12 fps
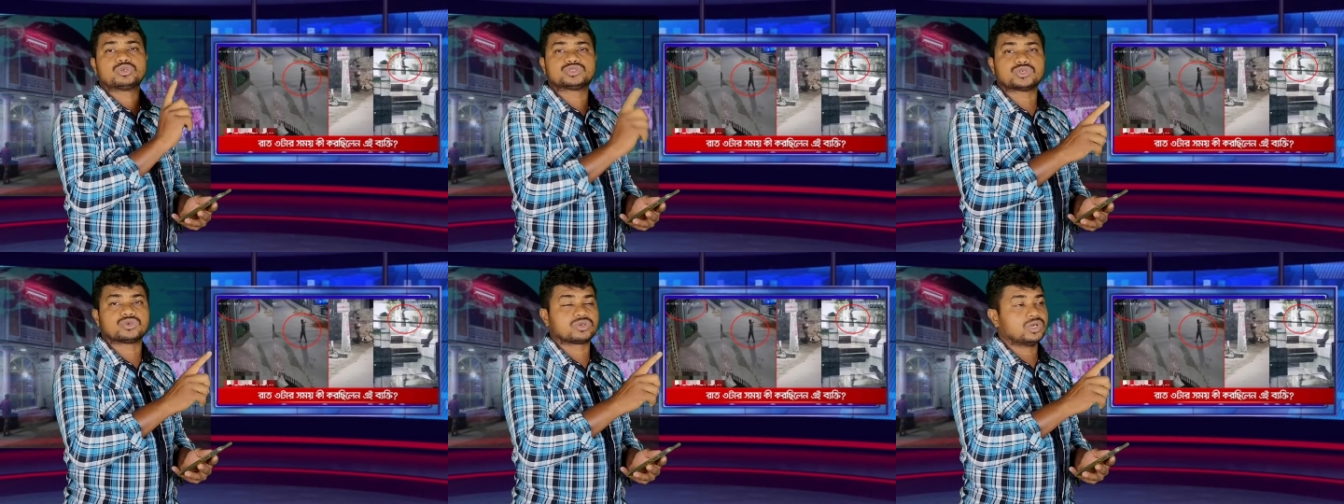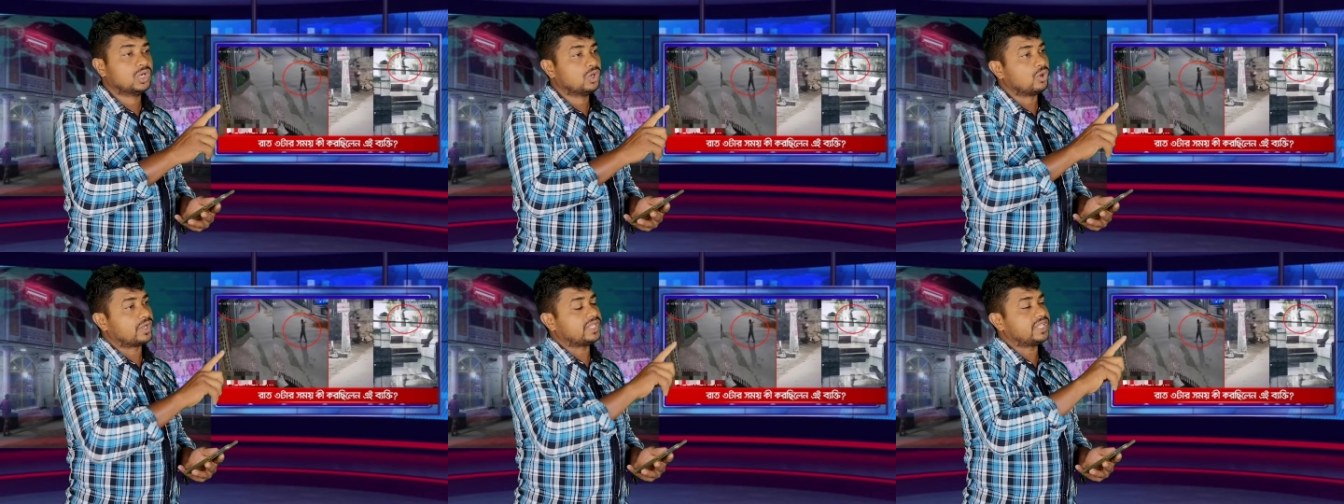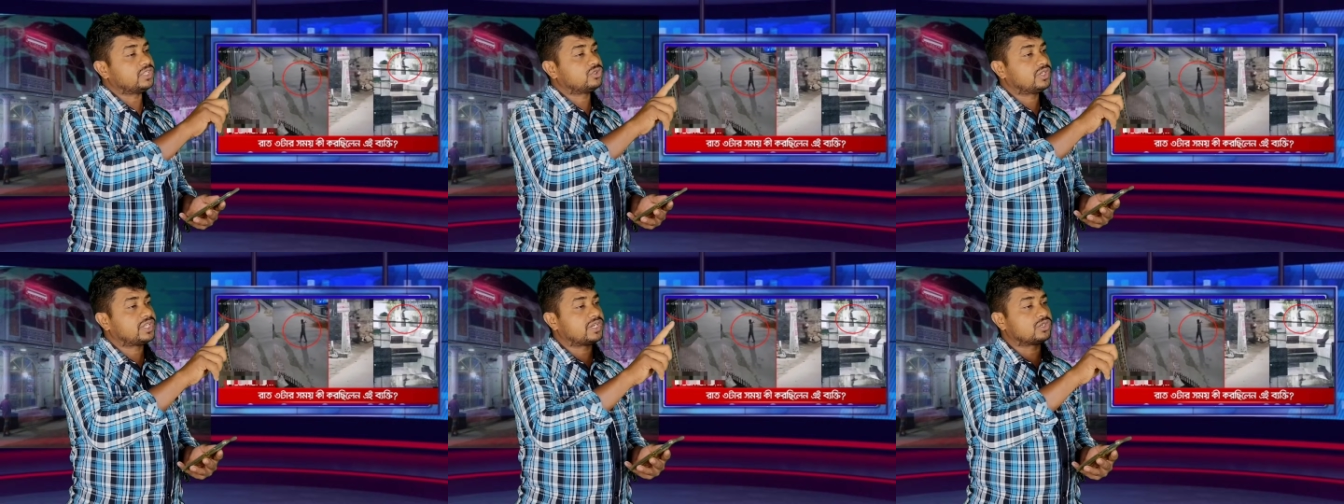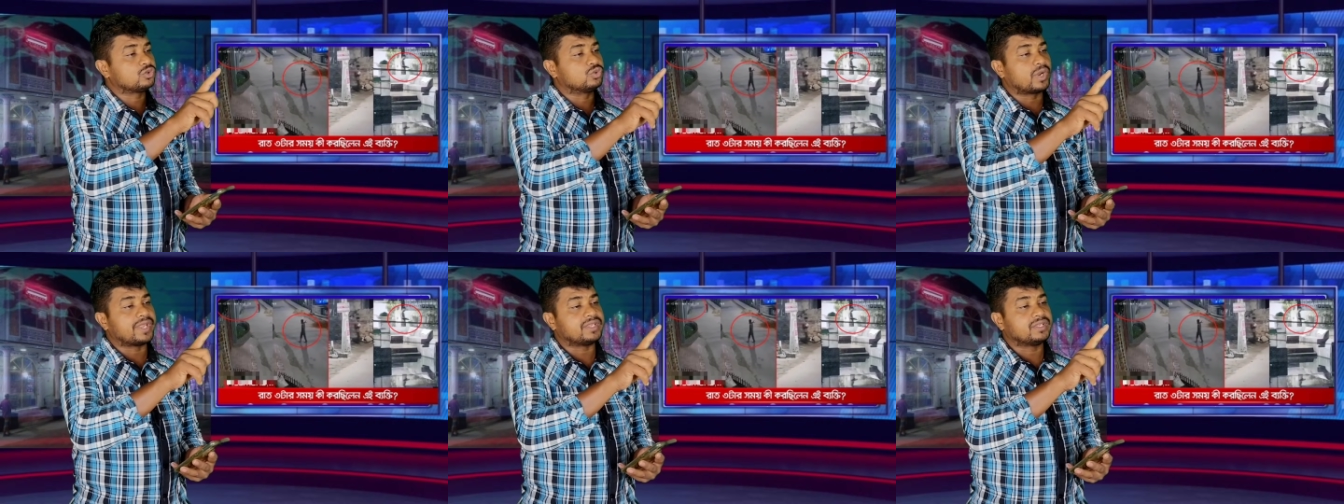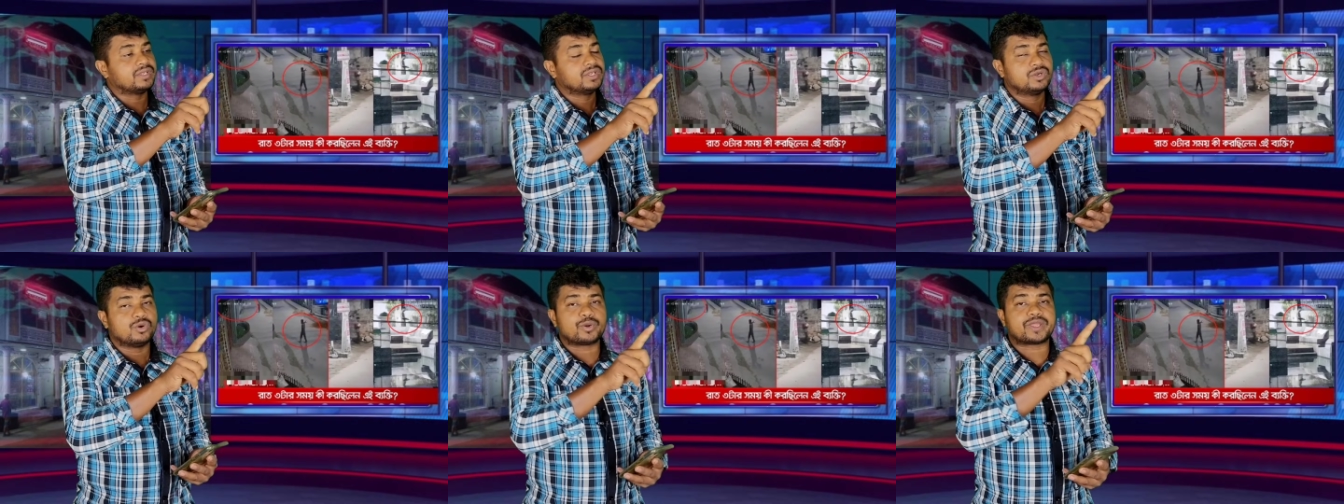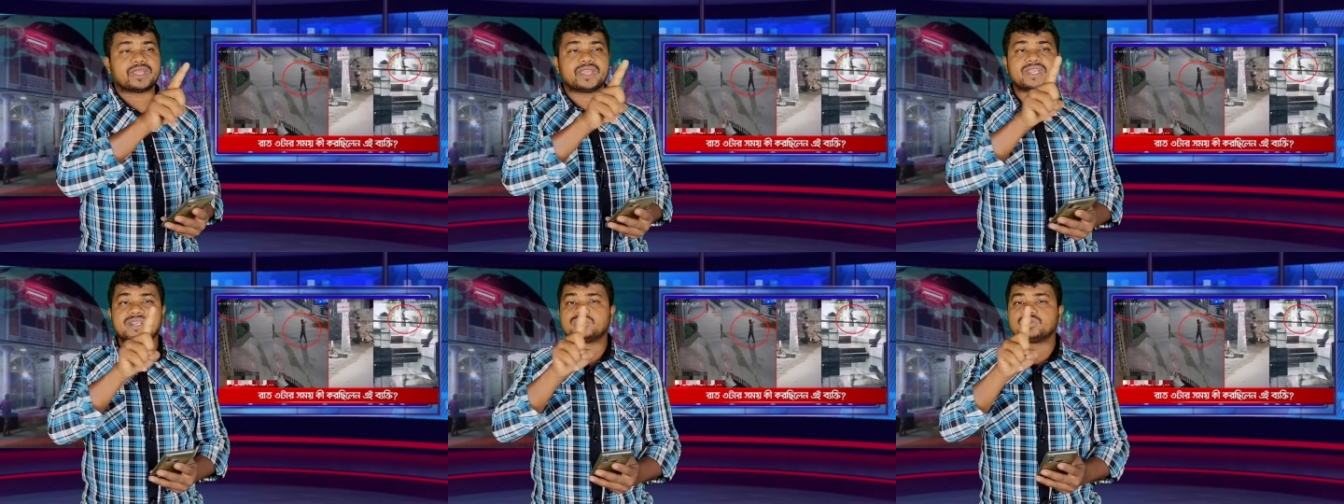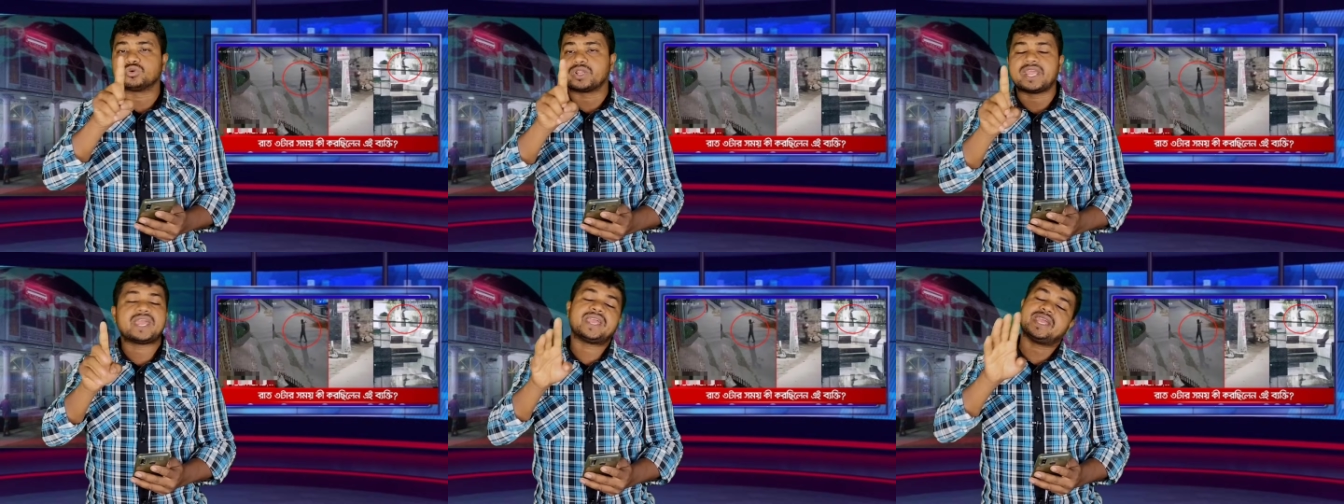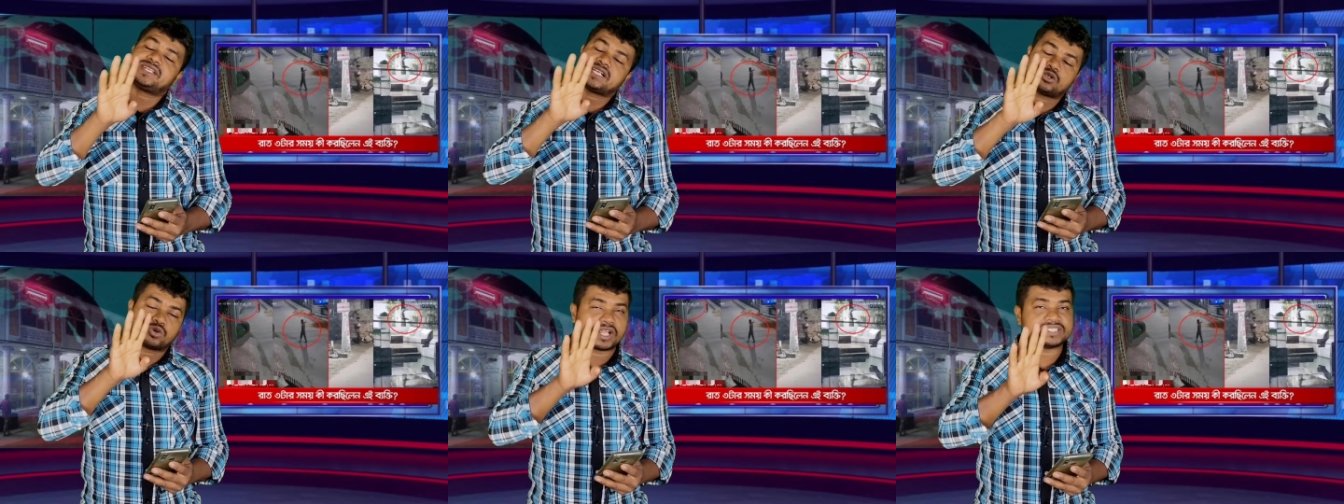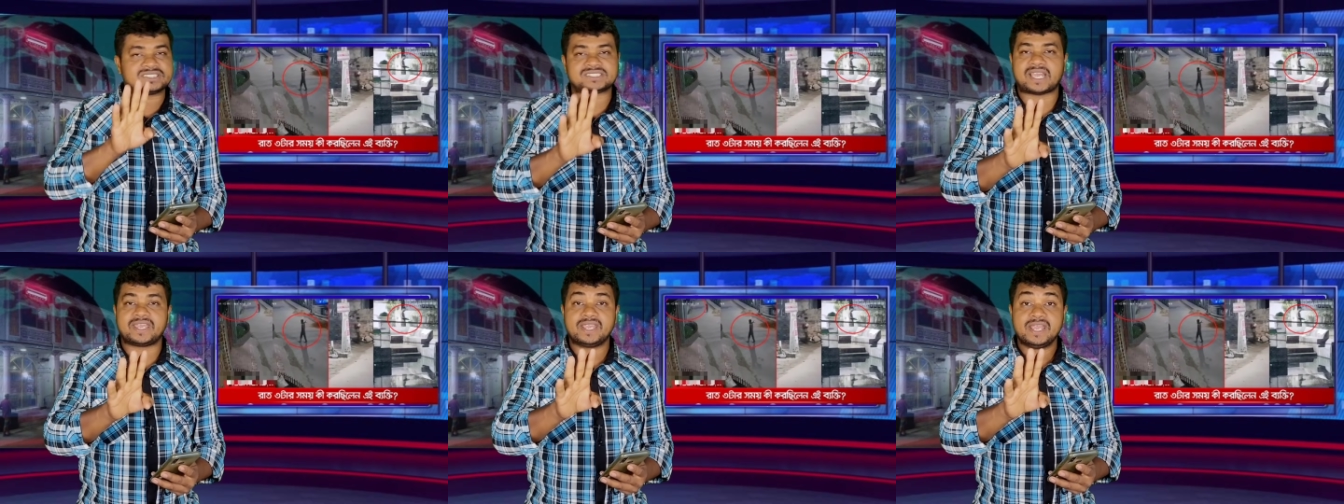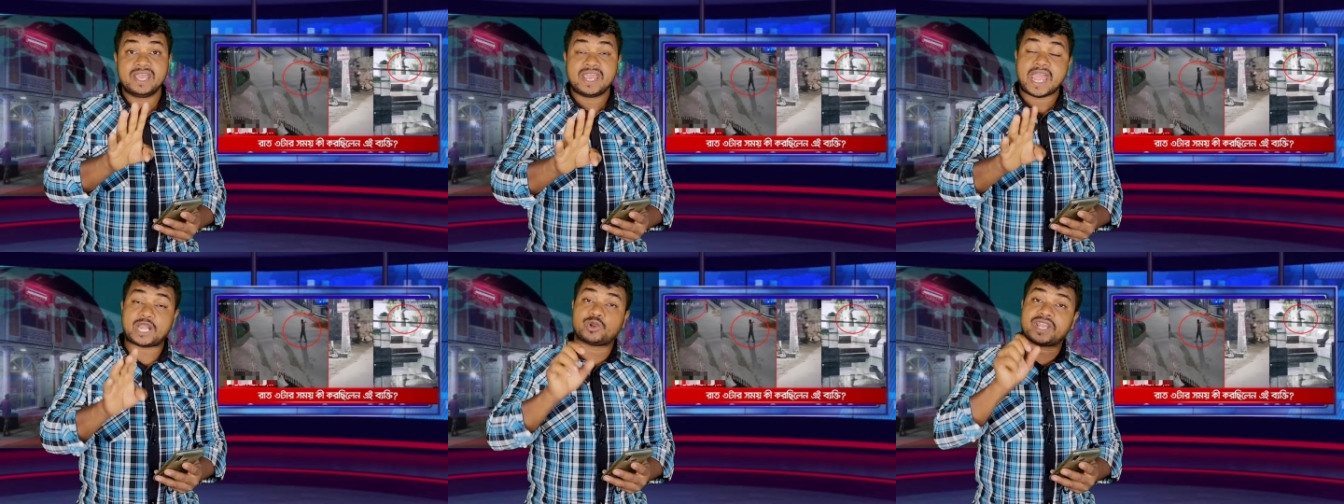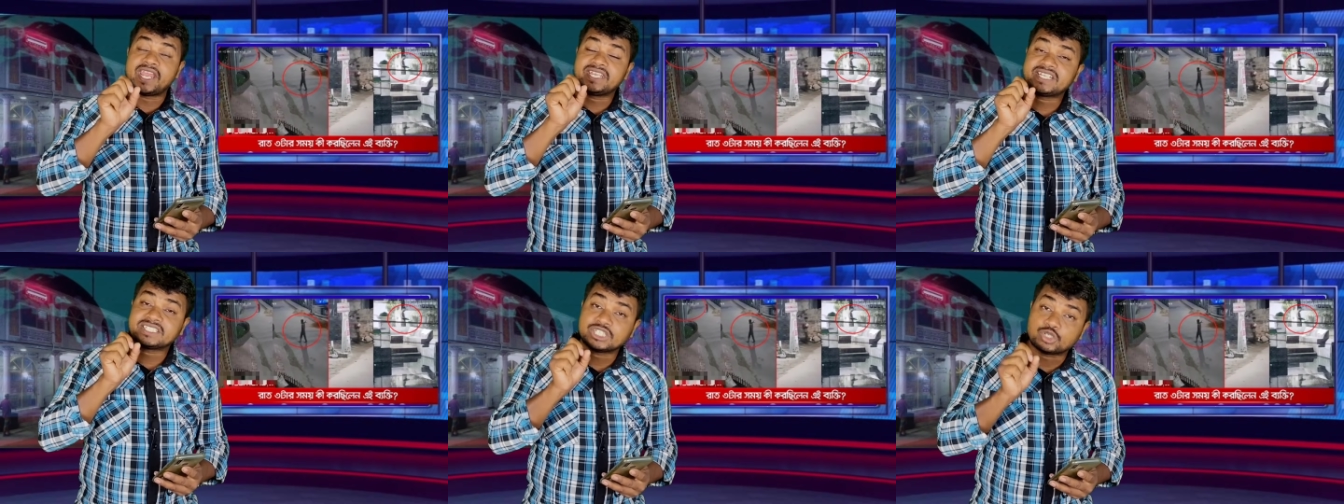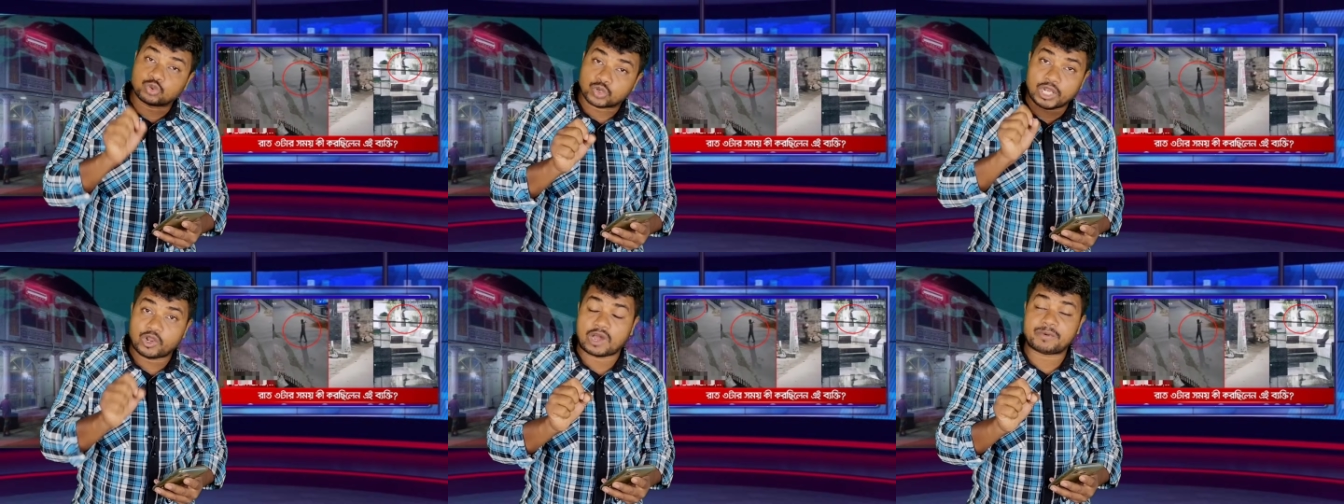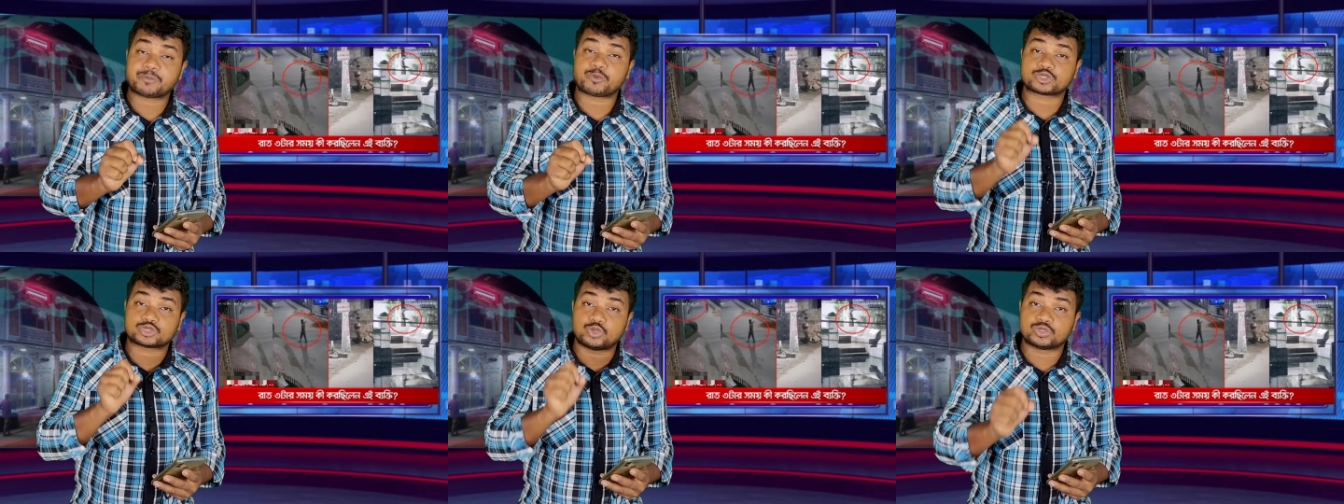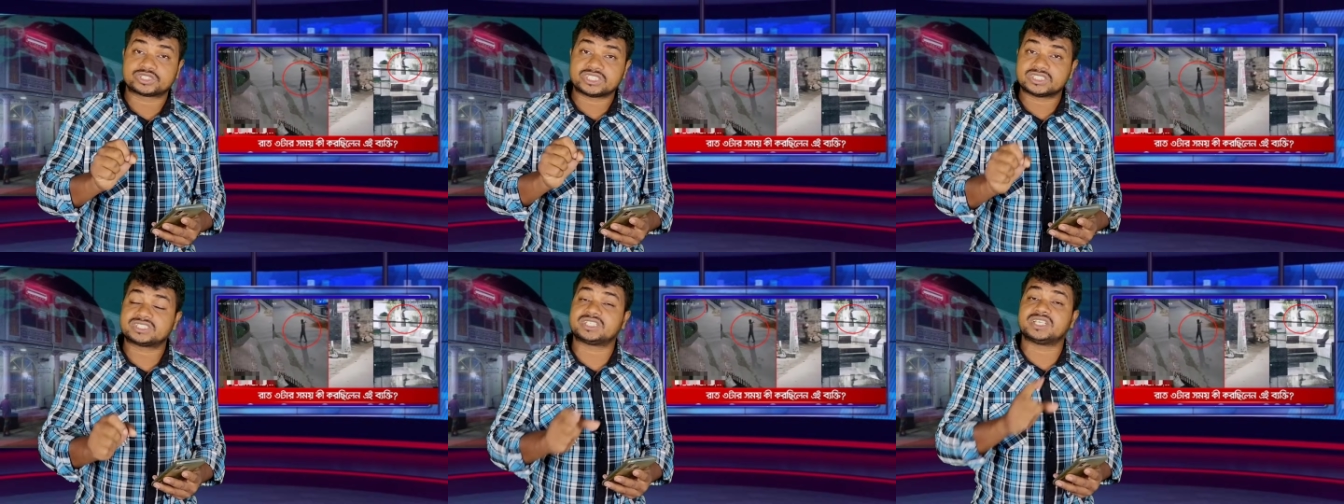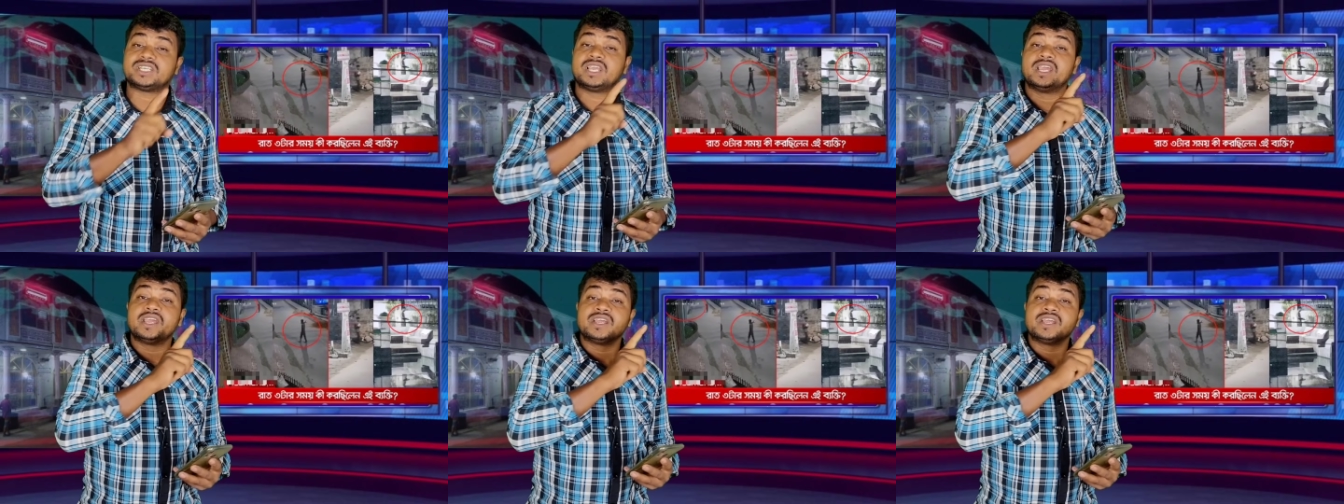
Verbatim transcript: সন্দেহজনক ওকে দেখি তো এটা একটু ঘুরাই ওকে এটা একটু ঘুরাই হ্যাঁ এটা ঘুরান যায় এখন এইটা যে ঘুরাইলো আমার প্রশ্ন হচ্ছে যে সেই